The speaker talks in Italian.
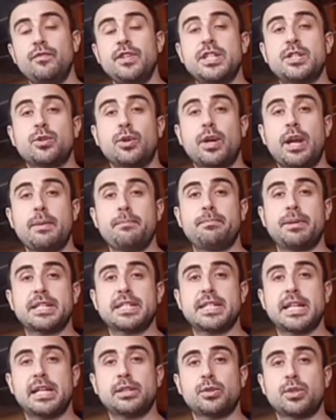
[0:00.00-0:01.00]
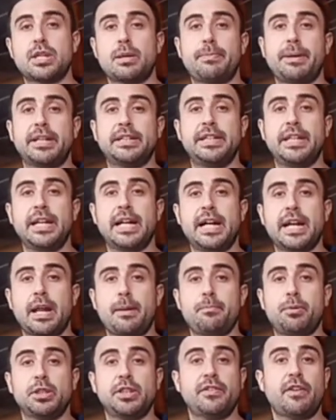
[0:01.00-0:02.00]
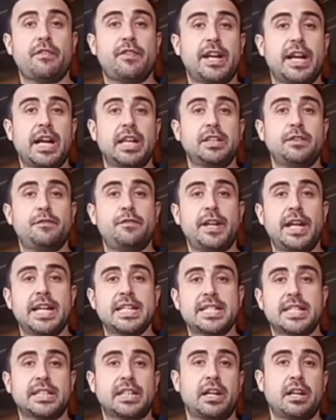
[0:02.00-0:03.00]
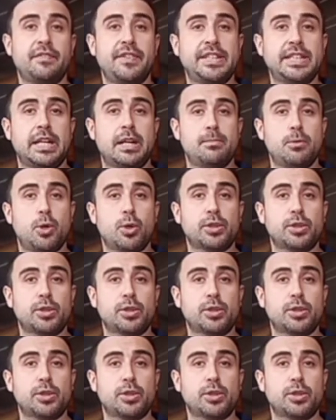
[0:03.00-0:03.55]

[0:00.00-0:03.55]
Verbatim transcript: visto che in passato saper tirare poteva fare la differenza tra la vita e la